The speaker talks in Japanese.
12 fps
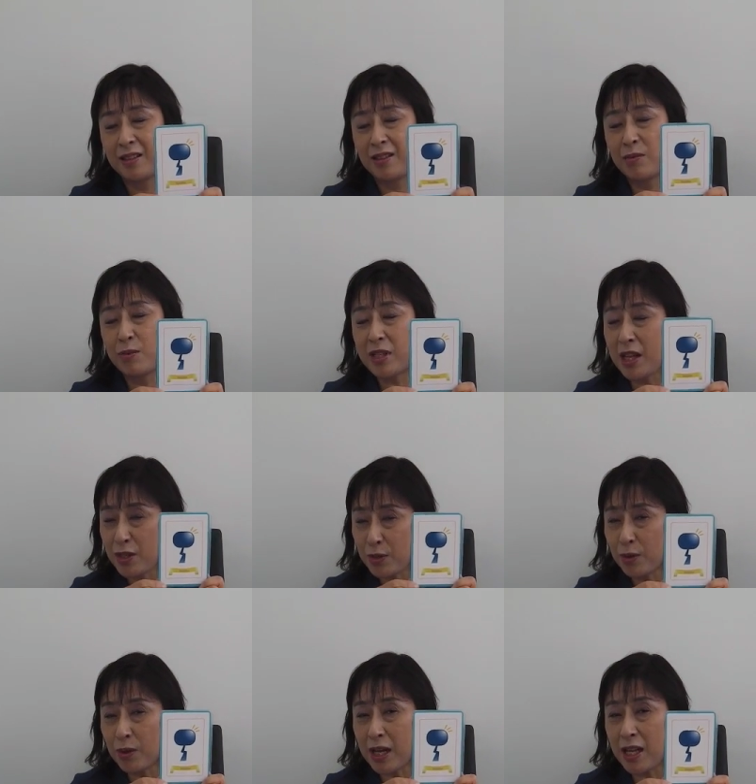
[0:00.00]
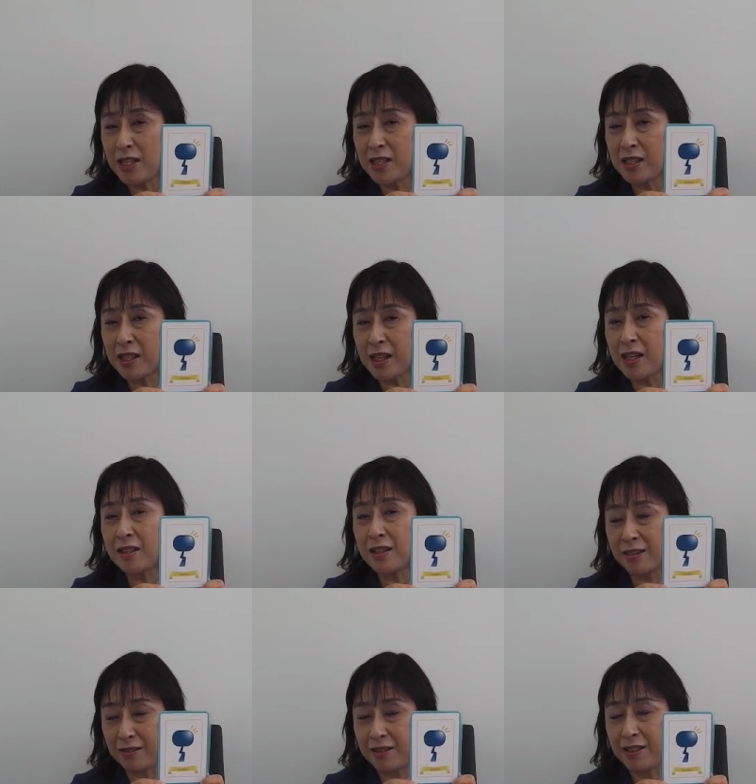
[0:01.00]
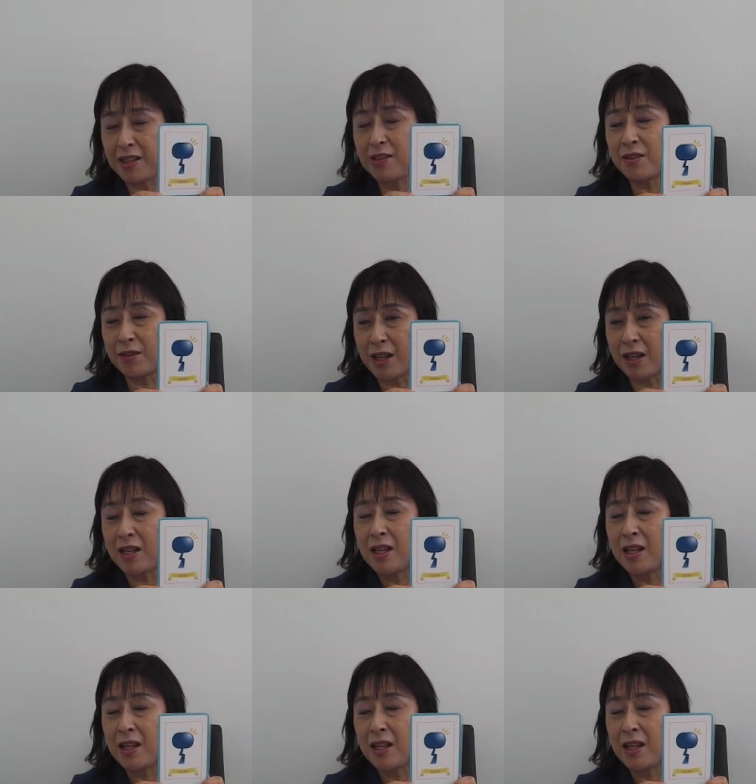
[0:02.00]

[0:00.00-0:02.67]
でも最初の感じた感覚っていうのが